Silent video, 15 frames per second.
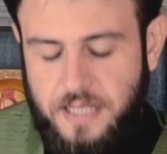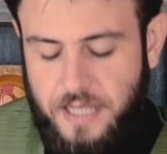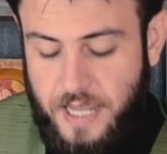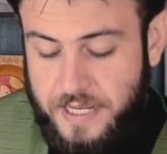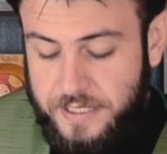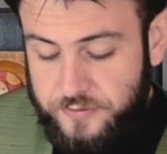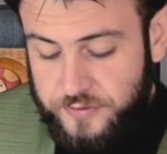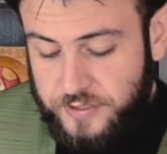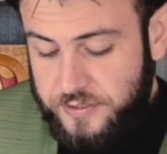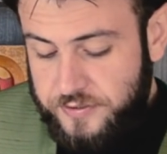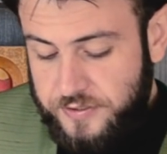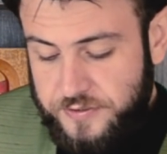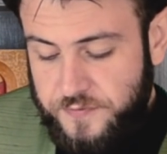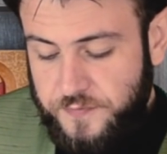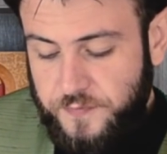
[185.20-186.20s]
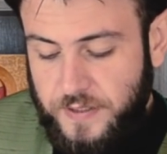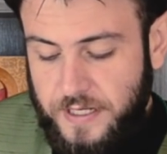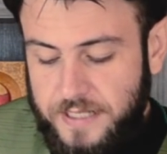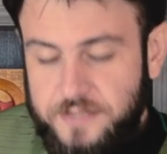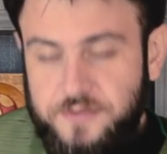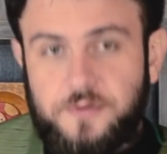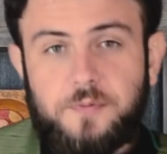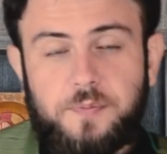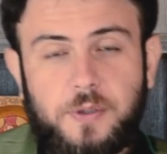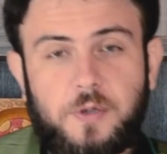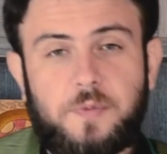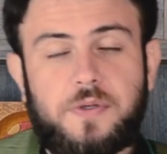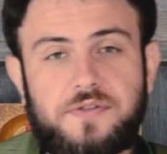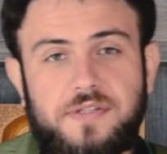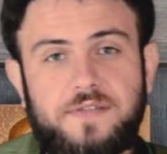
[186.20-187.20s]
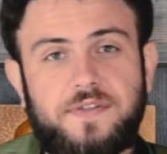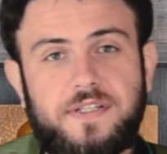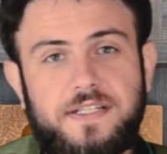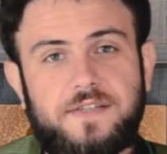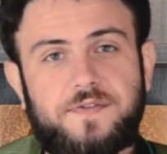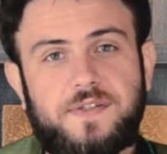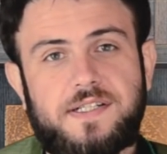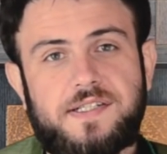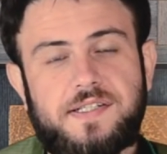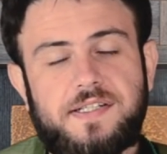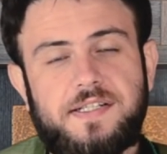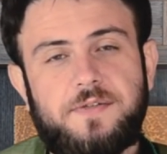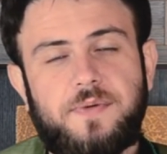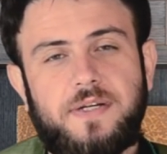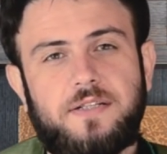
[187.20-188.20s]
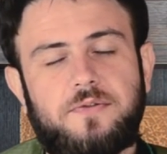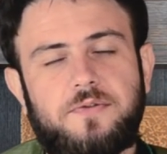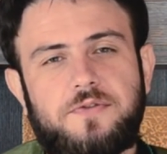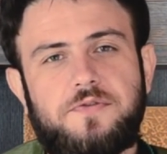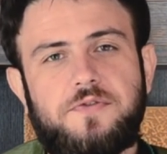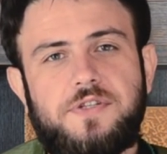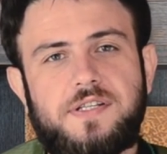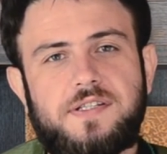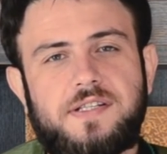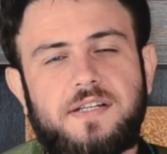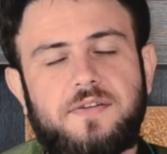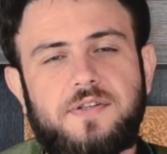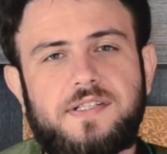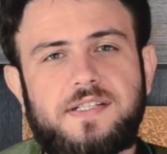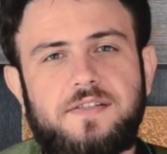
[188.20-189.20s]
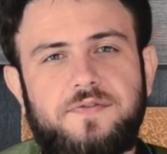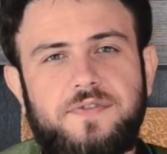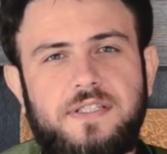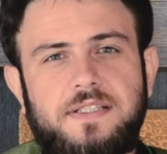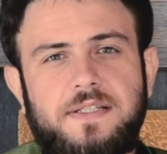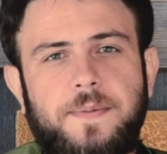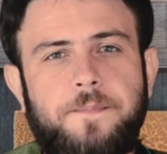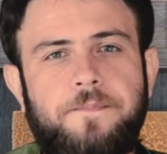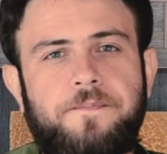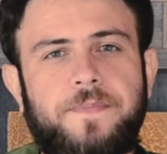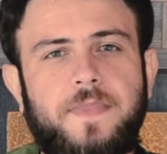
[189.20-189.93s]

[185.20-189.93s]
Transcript: É isso que a gente faz, ou pelo menos deveria fazer, não é? Todos os dias da nossa vida.